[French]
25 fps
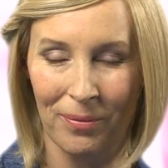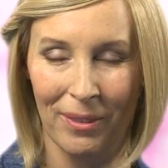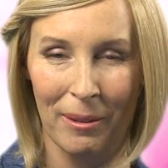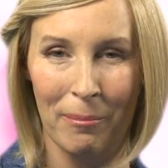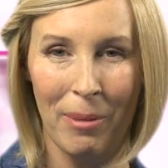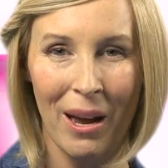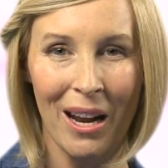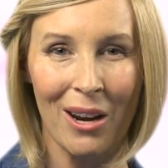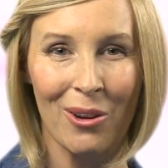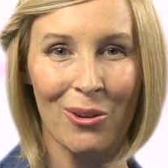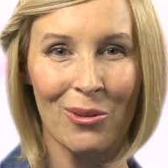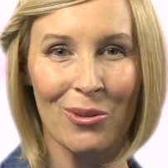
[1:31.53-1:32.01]

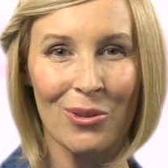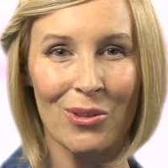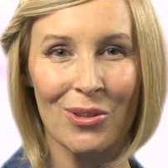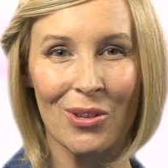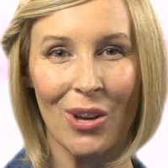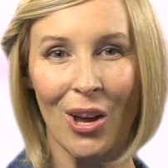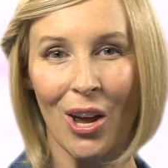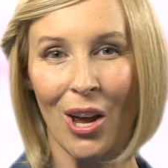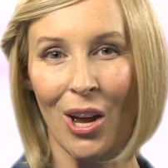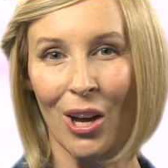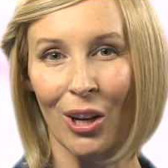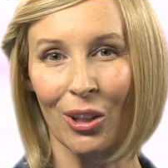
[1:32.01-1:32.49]

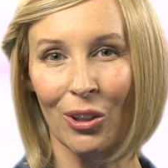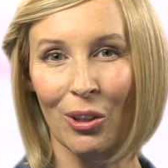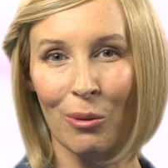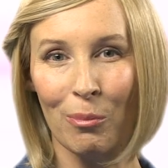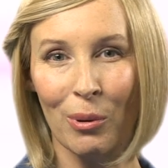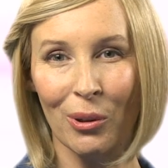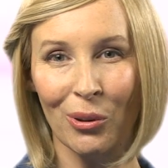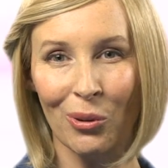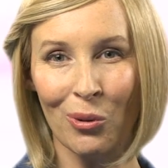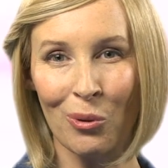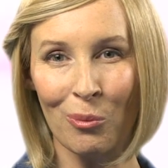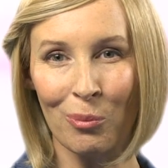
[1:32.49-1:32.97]
Balance, de
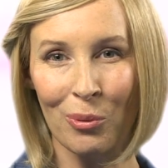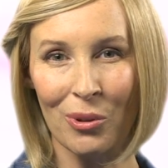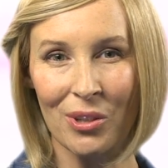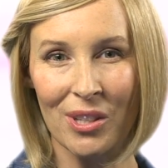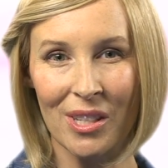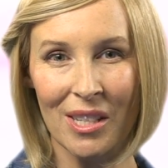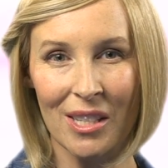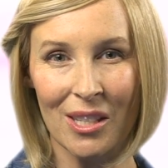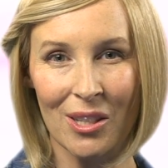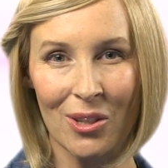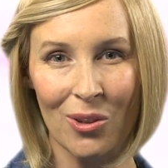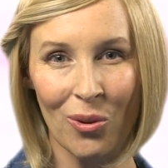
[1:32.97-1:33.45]
bonne
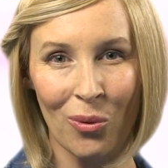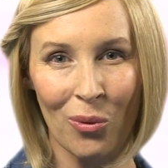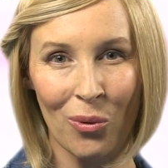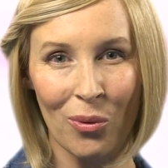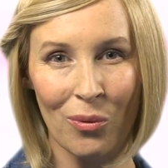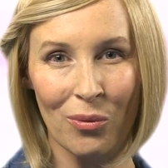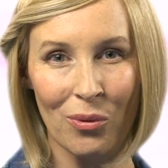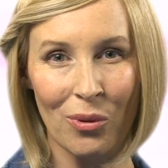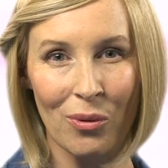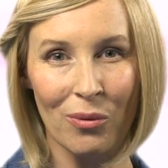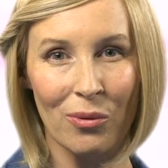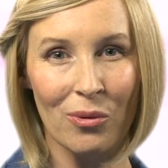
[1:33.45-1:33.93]

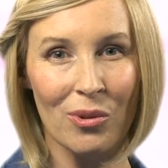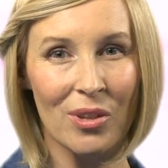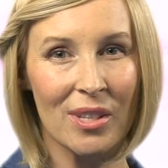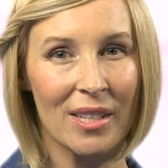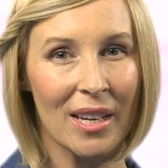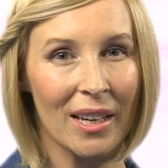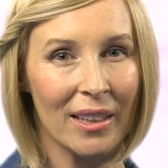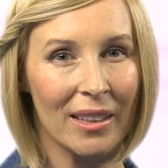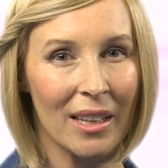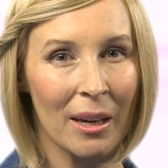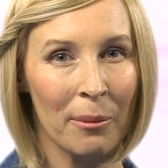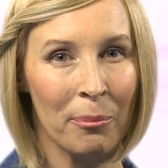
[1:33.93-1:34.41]
composition, vous
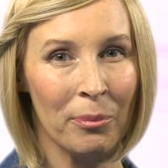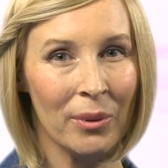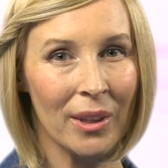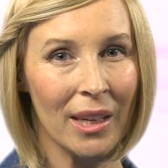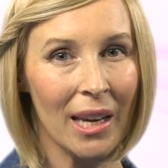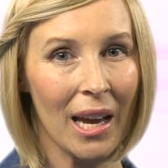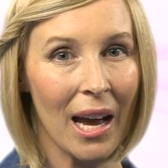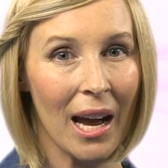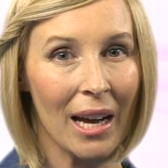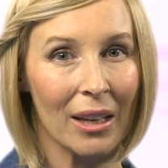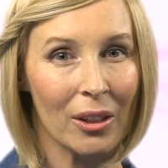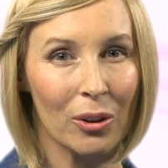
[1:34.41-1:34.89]
vous
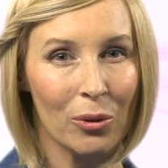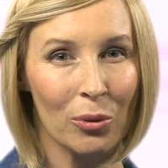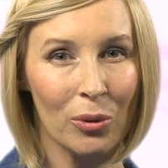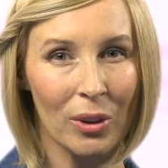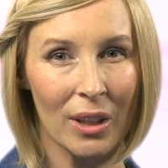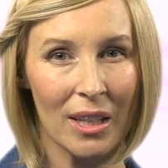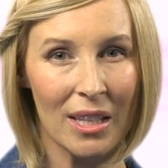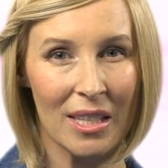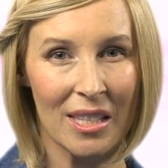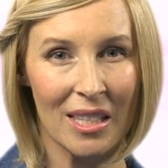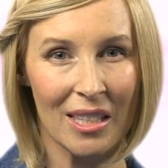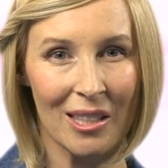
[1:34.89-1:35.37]
adaptez à
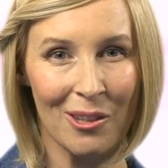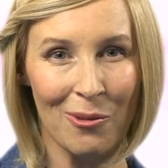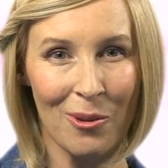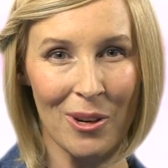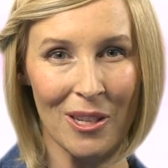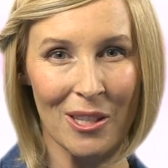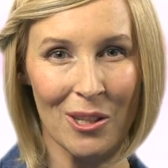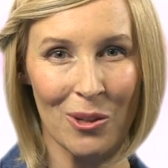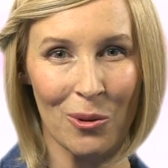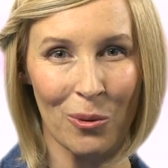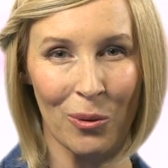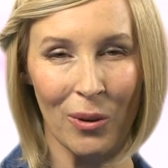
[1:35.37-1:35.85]
toutes les
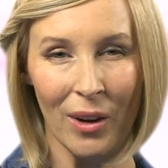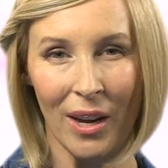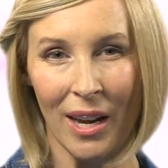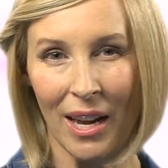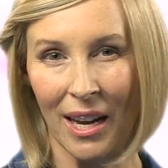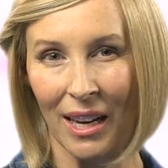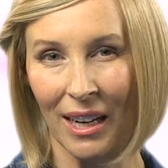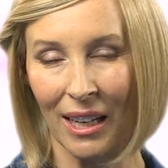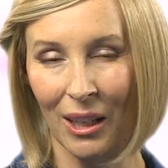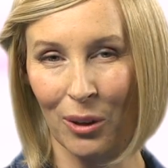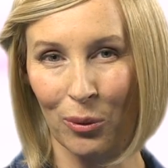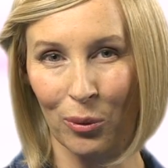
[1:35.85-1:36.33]
situations.
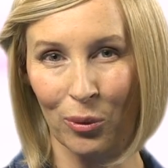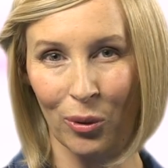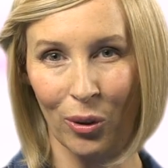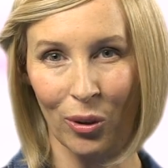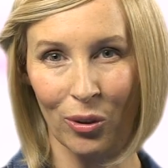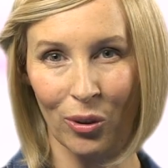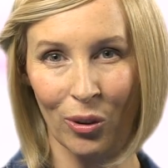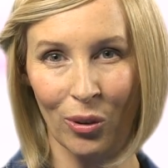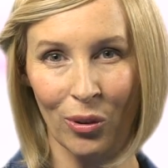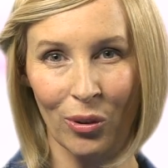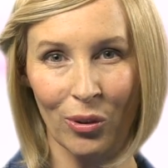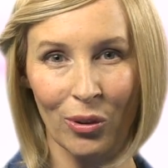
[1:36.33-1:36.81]
Les
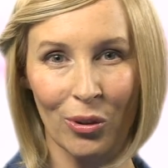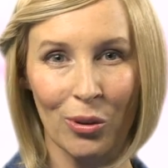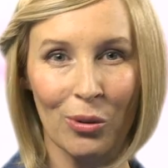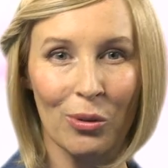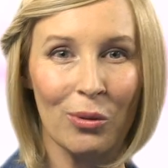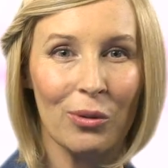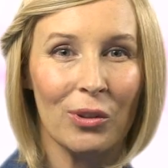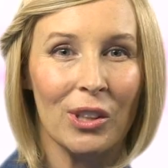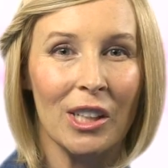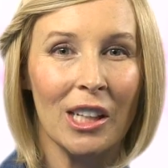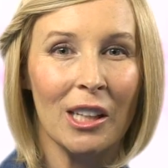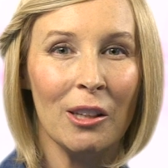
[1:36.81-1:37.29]
contretemps
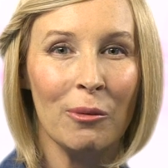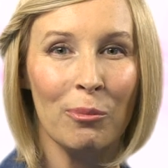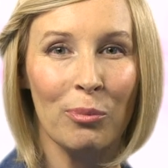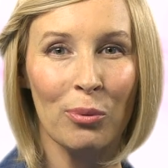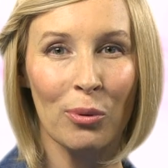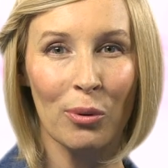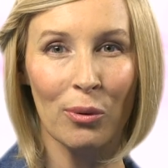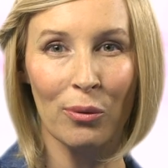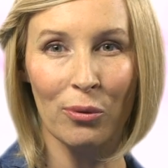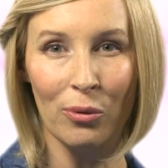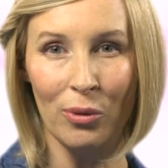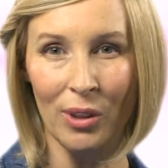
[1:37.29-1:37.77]
deviennent
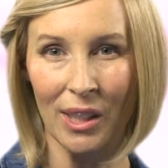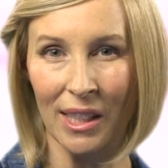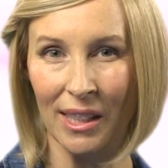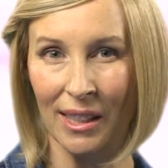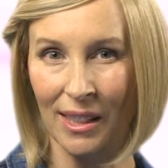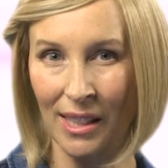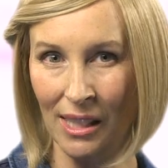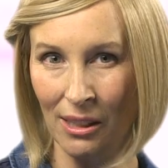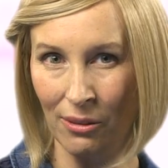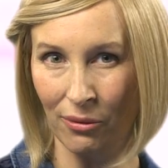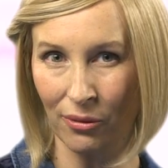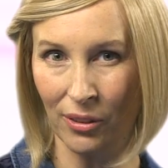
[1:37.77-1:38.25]
pour vous des
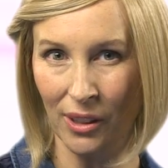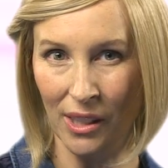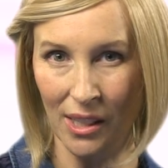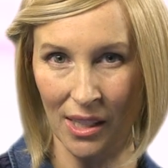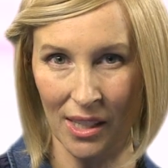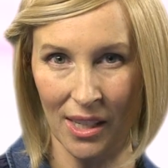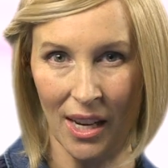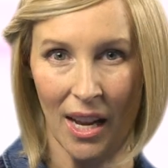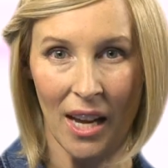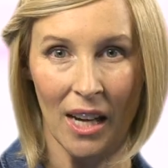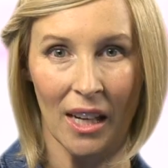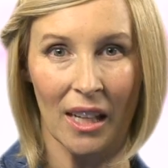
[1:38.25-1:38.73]

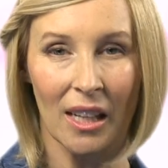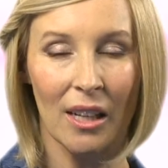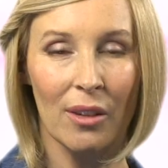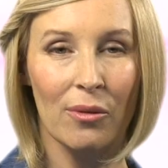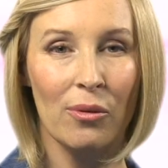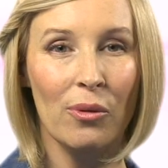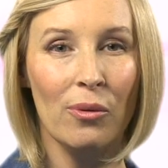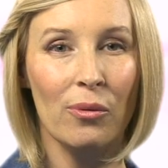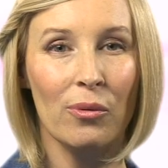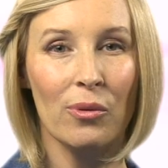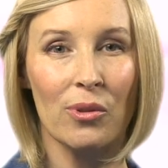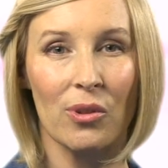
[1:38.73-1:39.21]
défis et
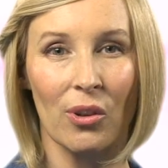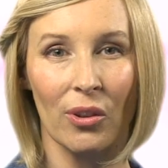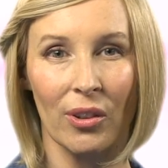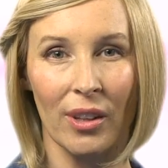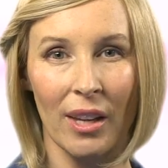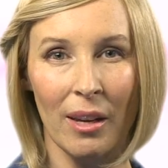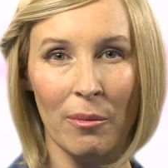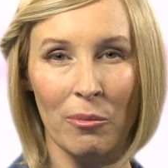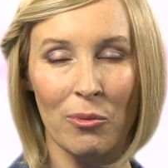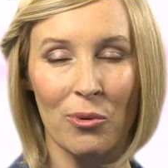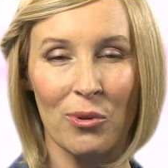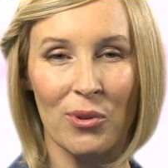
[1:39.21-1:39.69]
vous vous
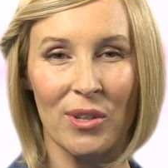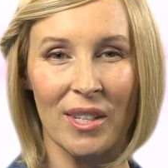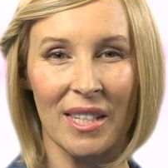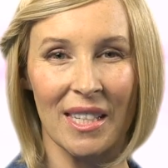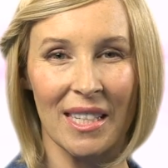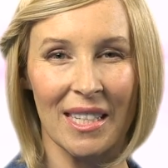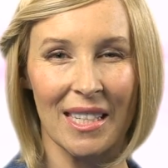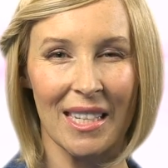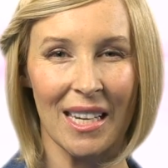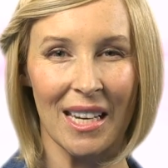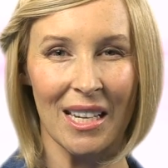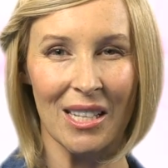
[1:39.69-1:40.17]
en
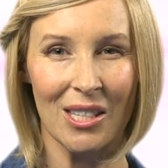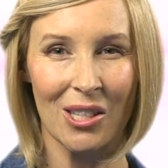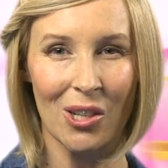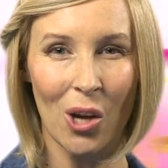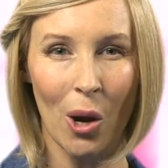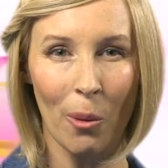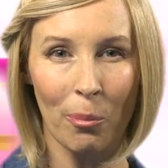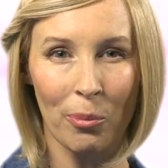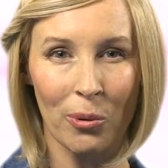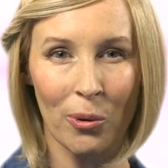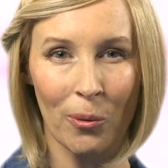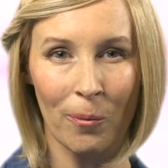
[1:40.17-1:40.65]
amusez.
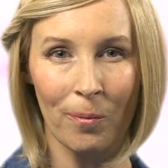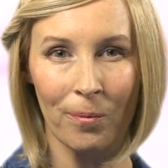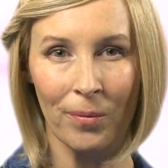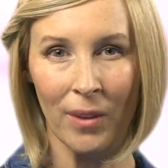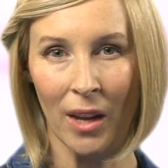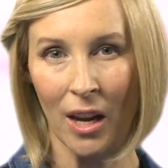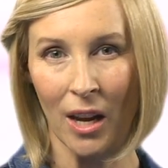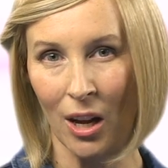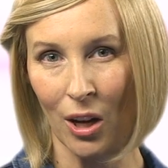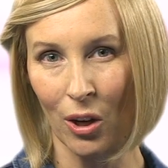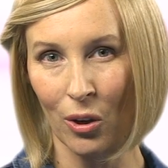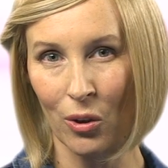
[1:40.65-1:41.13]
Scorpion,
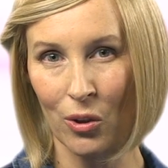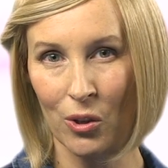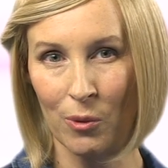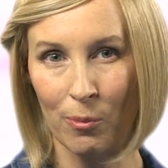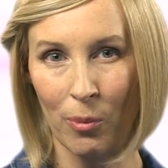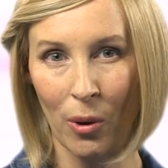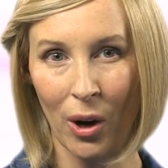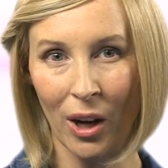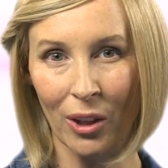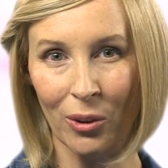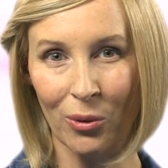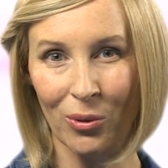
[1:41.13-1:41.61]
le
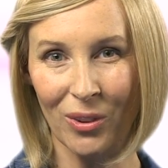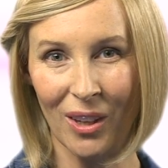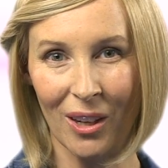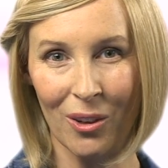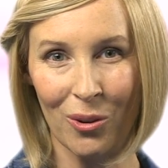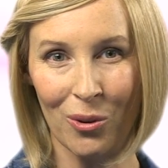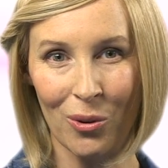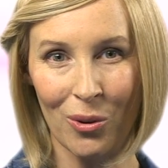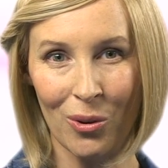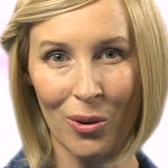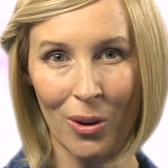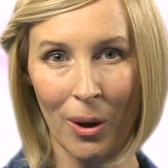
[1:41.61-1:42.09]
sport à toute
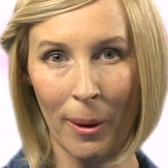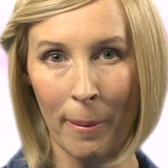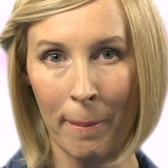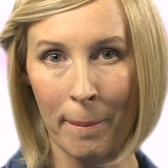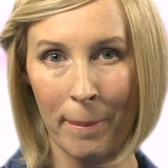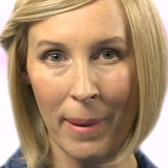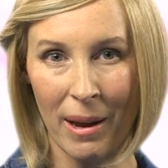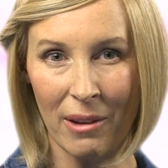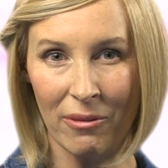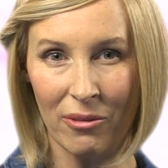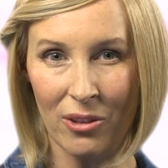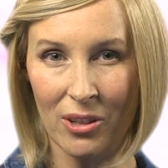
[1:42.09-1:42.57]
allure
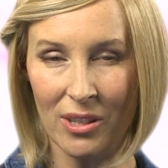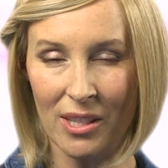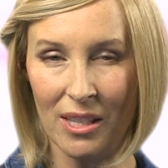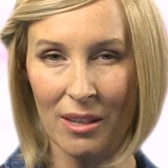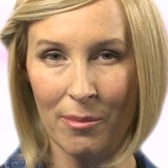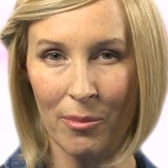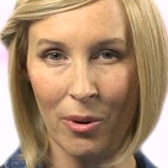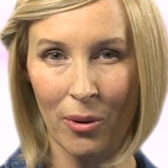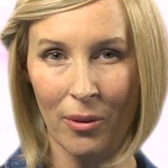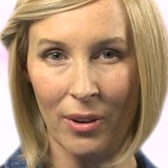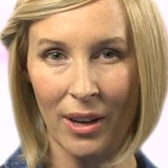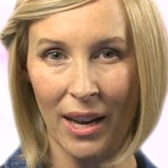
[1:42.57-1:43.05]
Pas
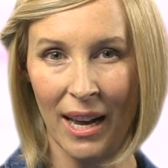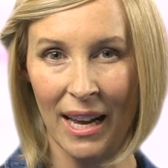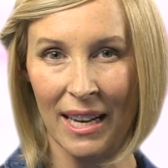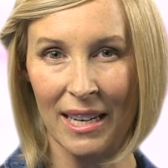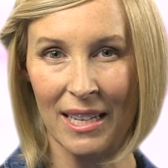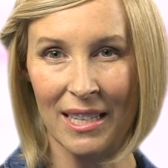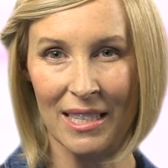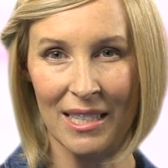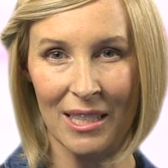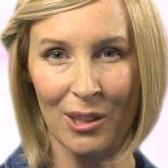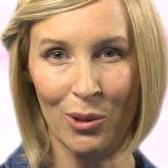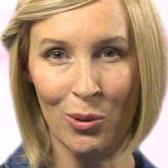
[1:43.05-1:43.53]
forcément,
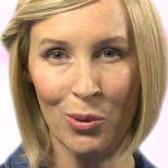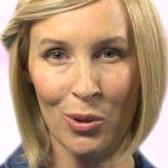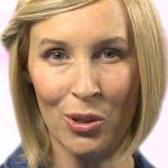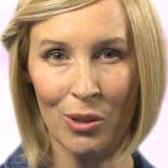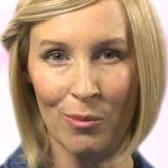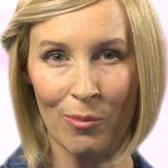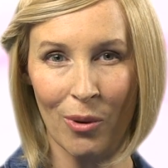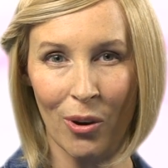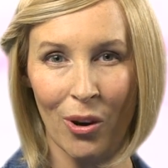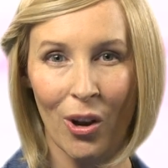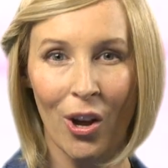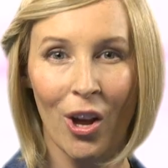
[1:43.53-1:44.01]
allez-y
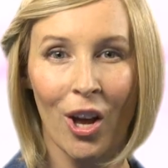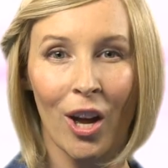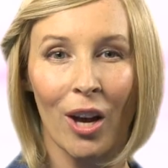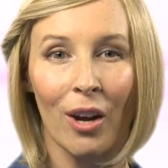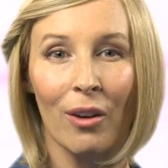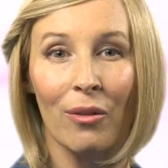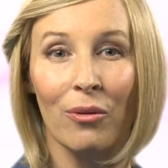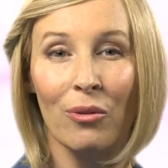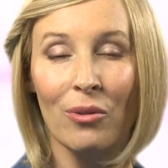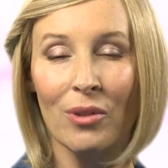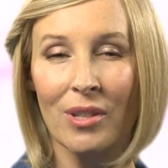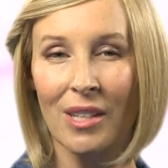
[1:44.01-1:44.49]
doucement.
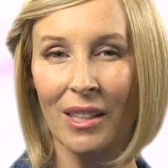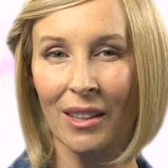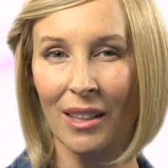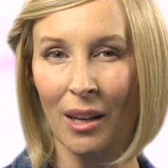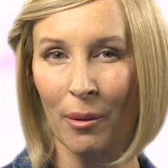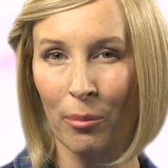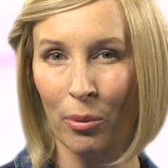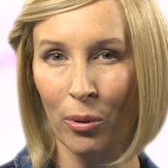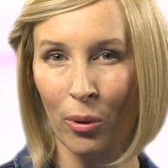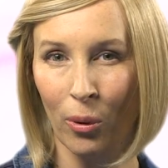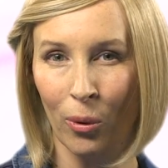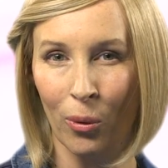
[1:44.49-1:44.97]
Vous êtes
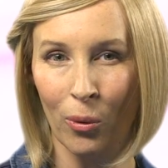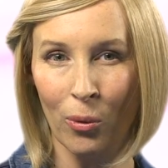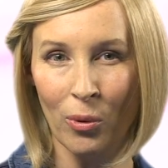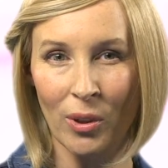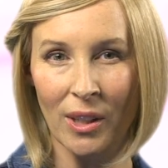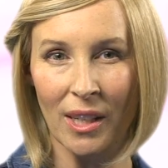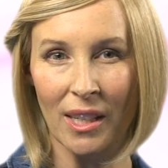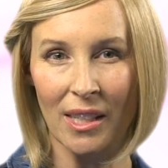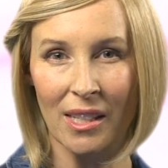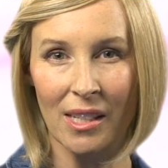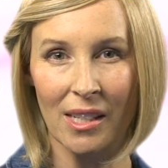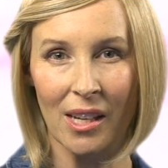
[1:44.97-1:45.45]
un peu
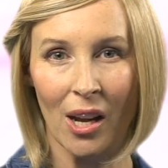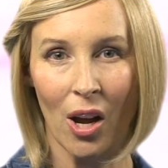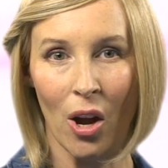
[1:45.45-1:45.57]
rouillé.